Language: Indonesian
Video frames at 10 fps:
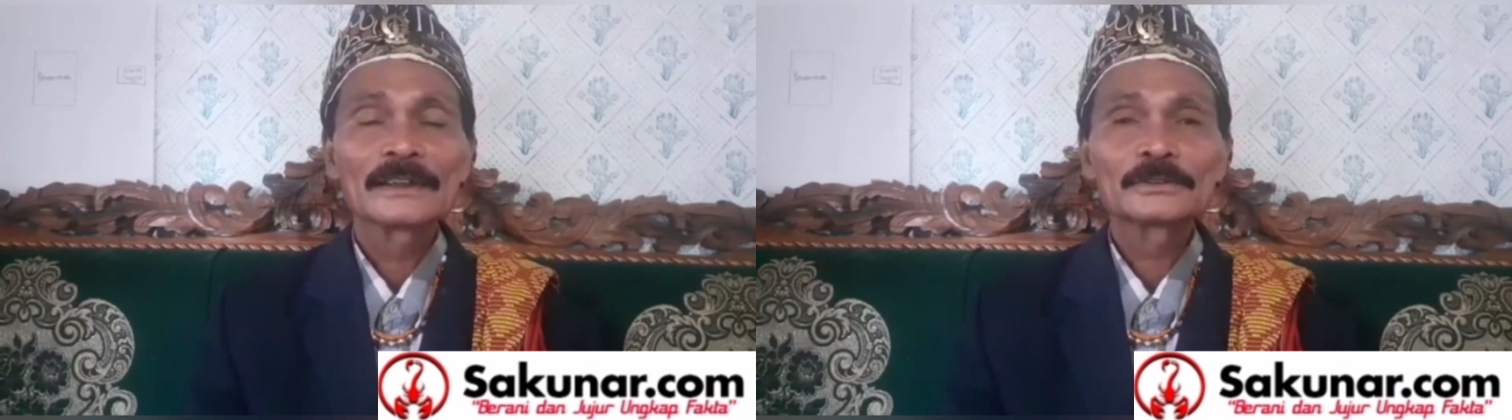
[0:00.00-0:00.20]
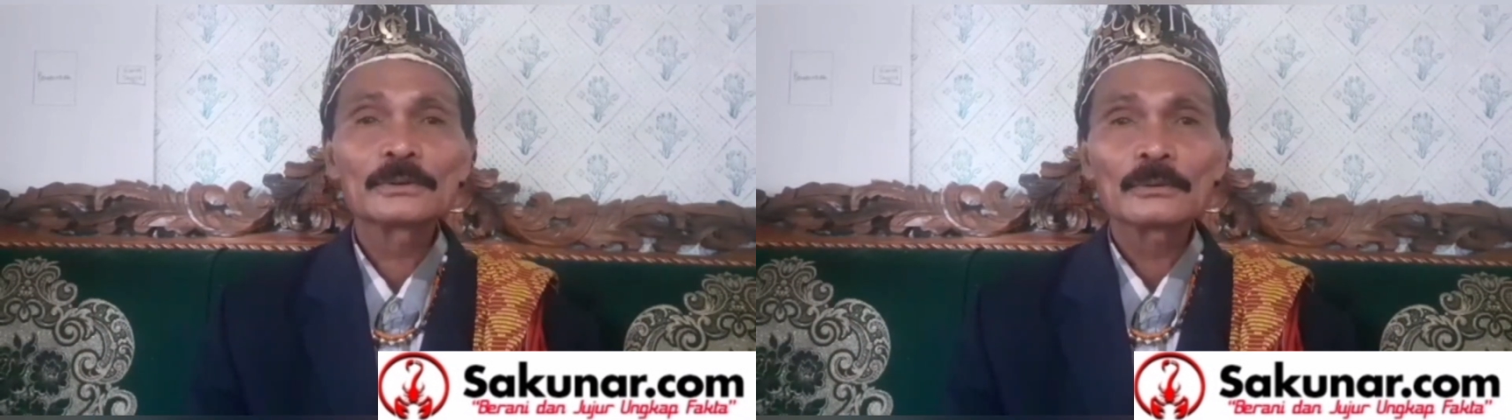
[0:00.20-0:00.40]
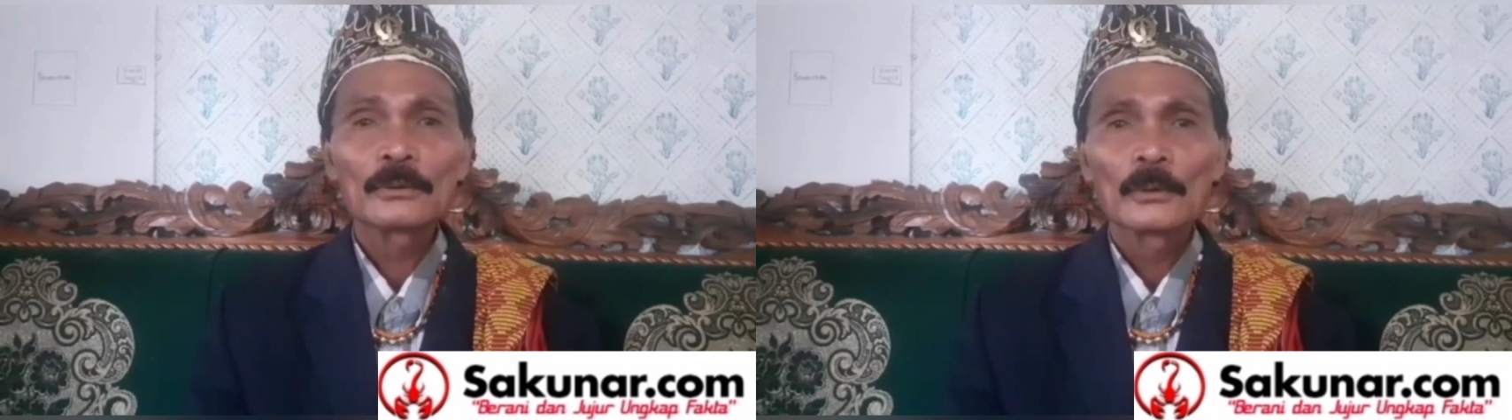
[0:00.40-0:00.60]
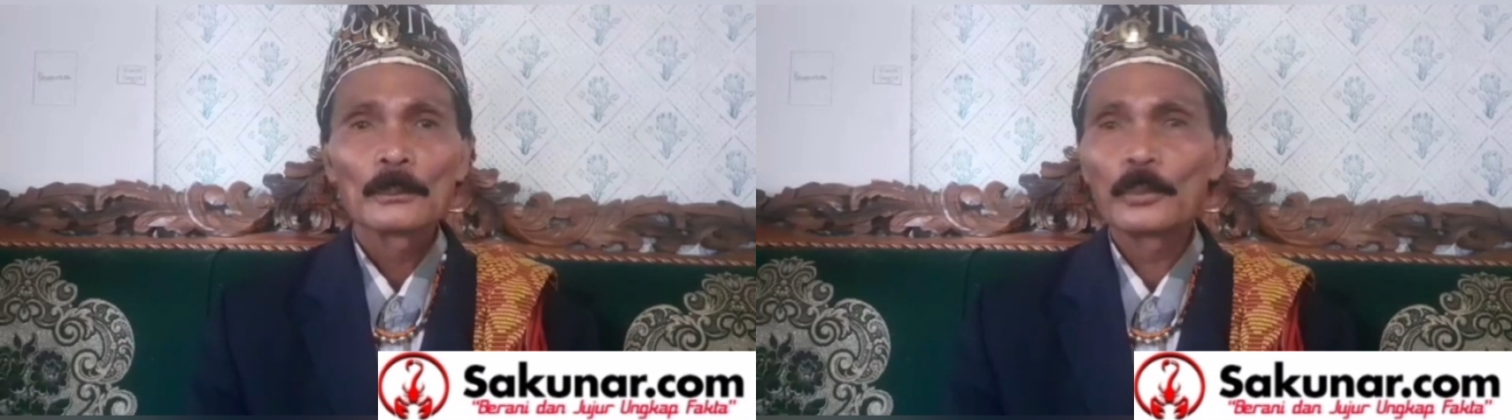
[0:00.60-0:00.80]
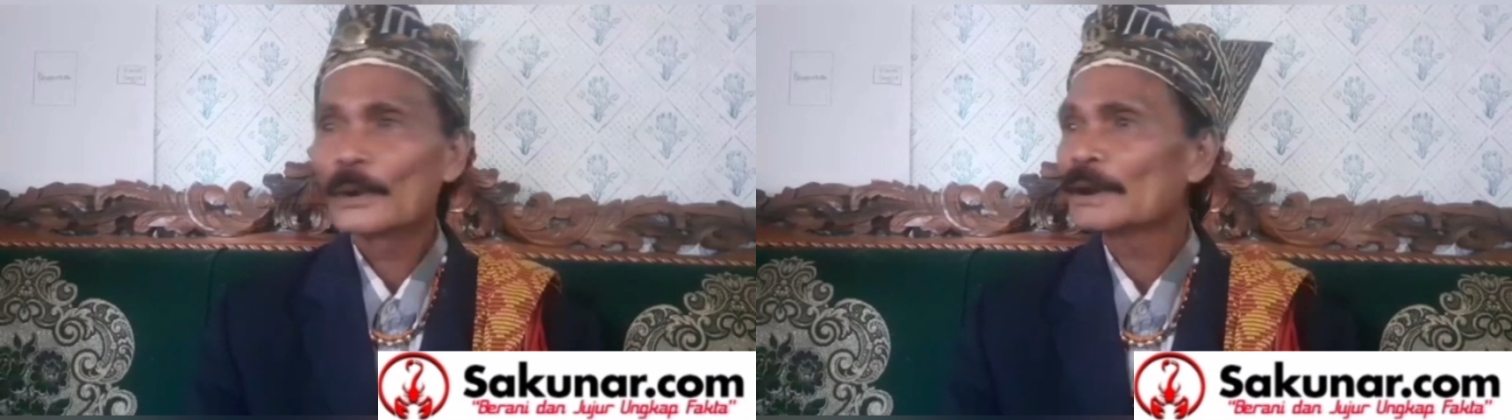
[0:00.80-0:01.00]
itu
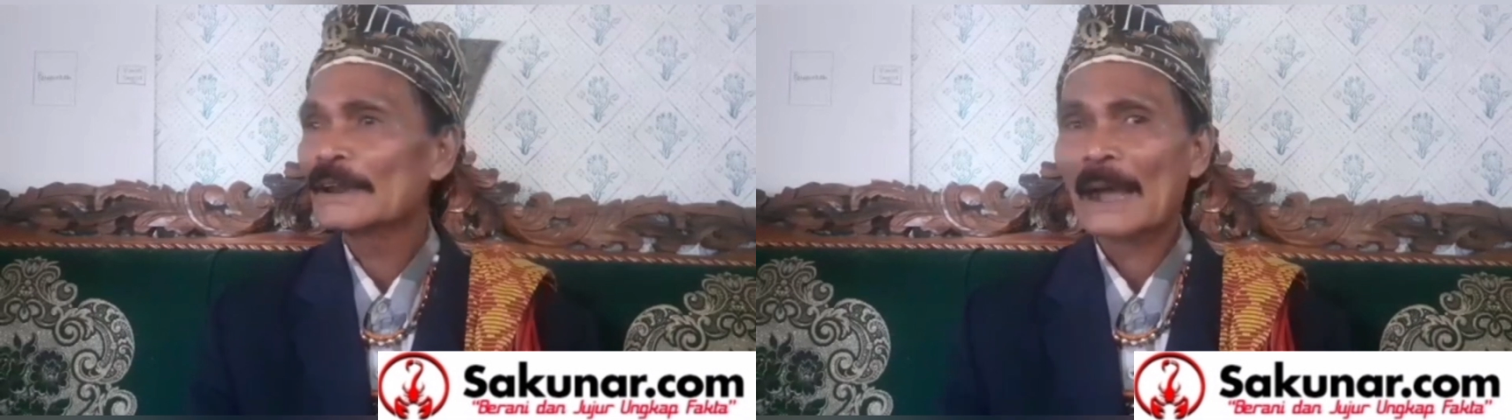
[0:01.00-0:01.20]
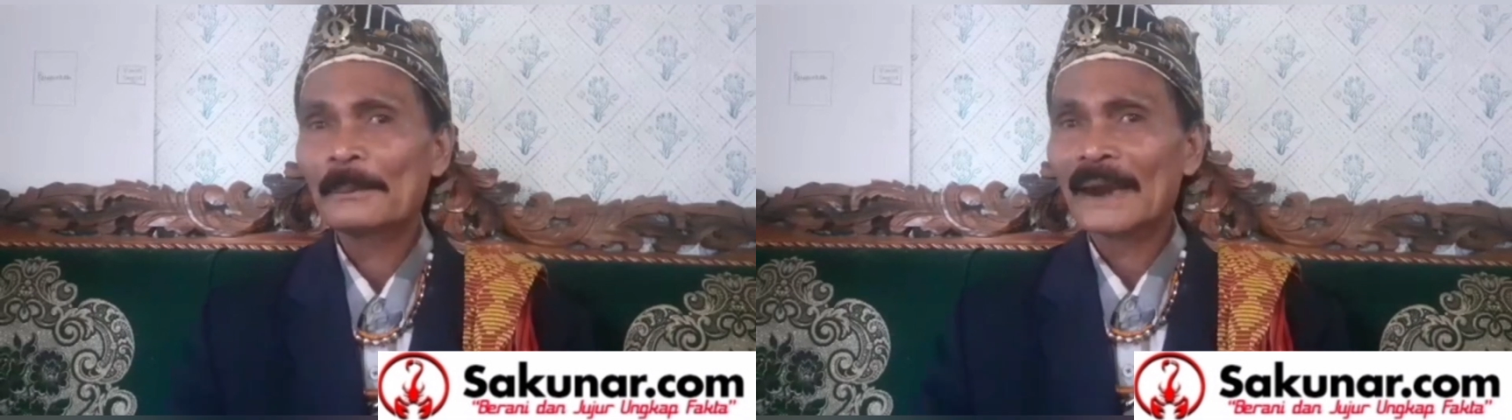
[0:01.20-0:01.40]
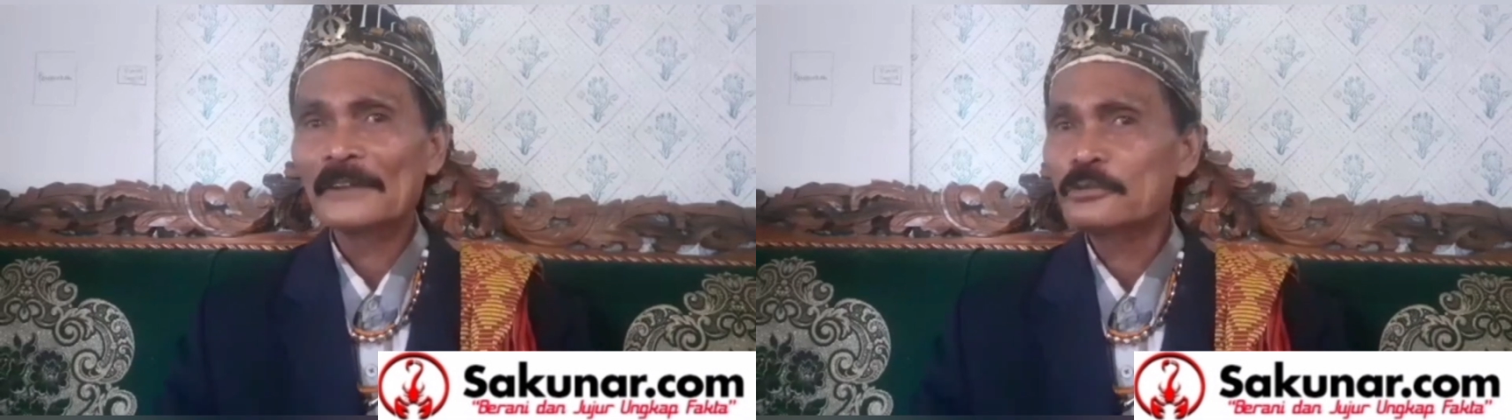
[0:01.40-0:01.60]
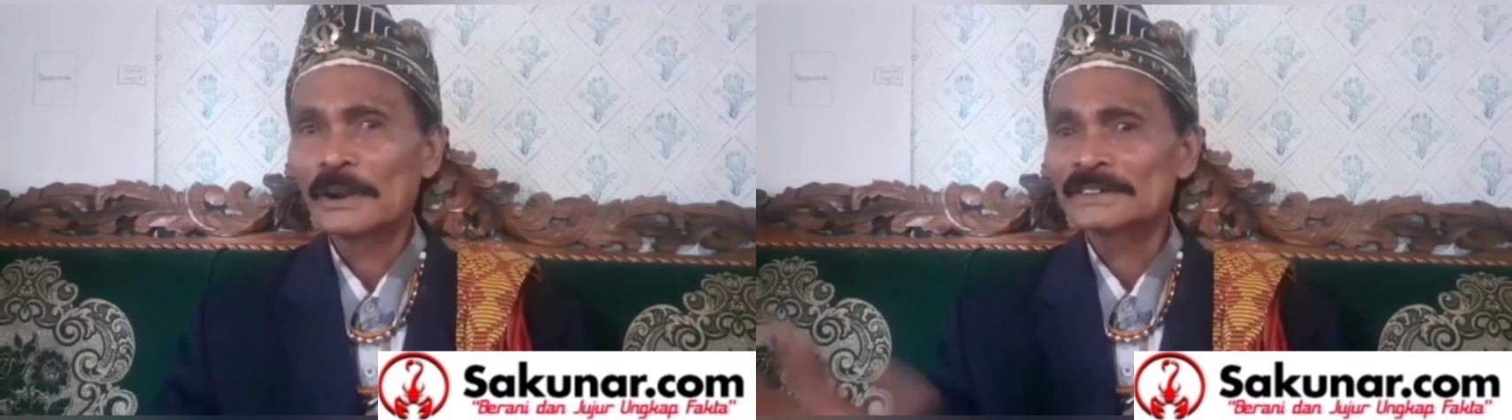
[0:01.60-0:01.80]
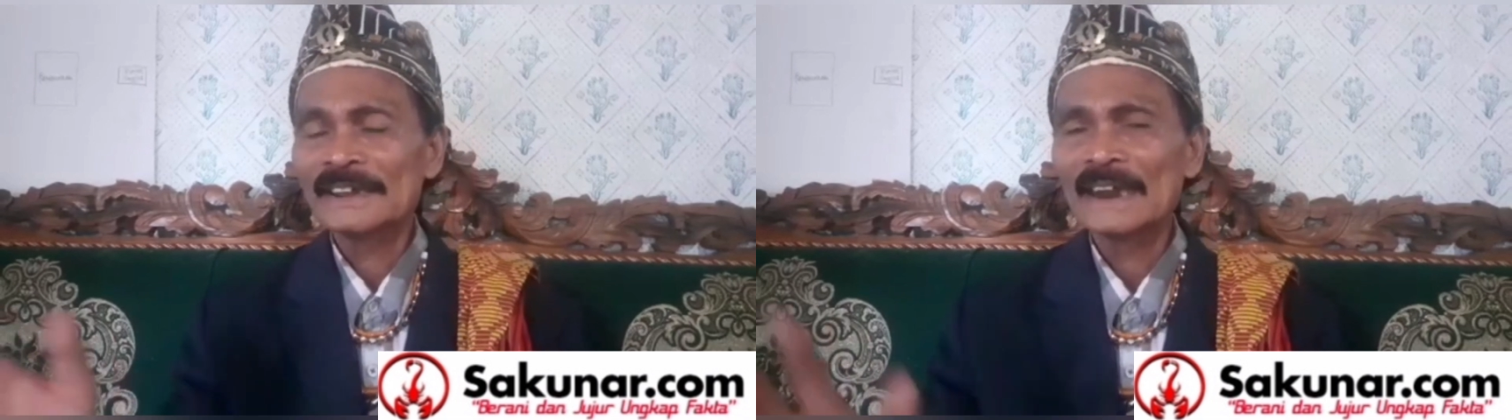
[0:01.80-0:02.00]
bukan dia ambil
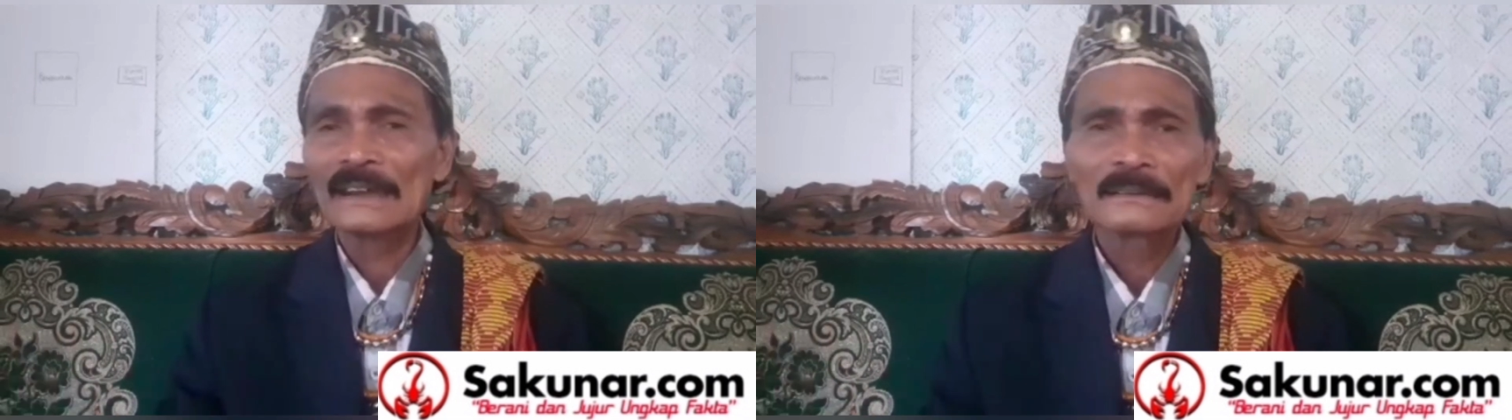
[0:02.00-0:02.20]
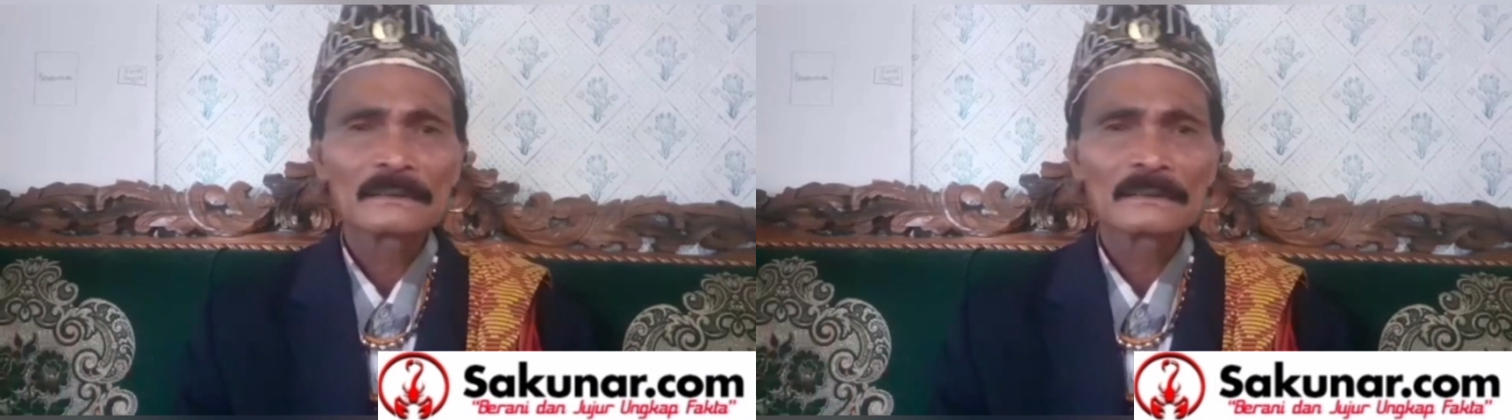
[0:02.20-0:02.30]
iPhone tidak